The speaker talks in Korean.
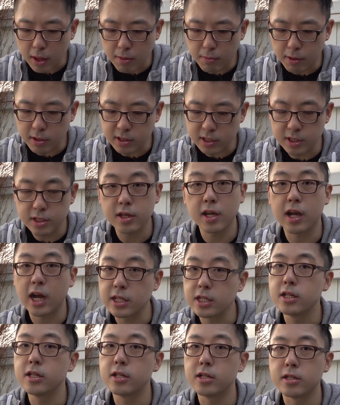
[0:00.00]
뭐 근처에
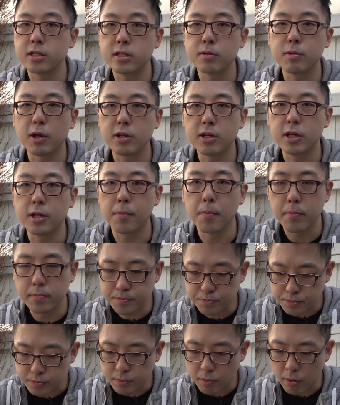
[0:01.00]
가실 일 있으면은
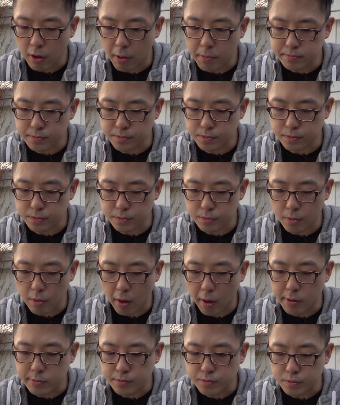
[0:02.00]
음,
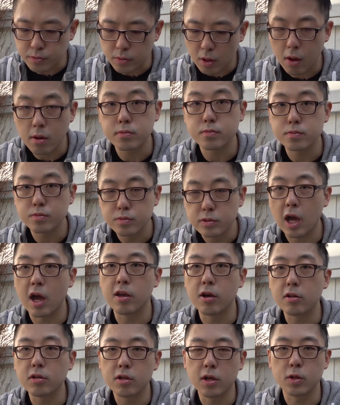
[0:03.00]

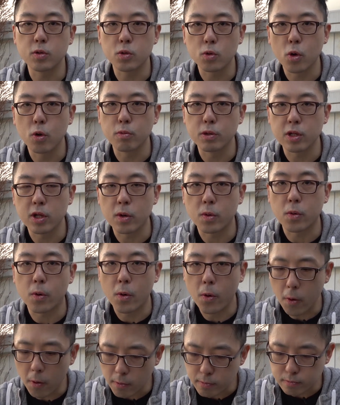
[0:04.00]
다이어트에도 도움이
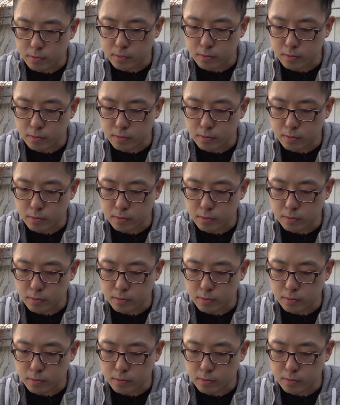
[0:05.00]
되고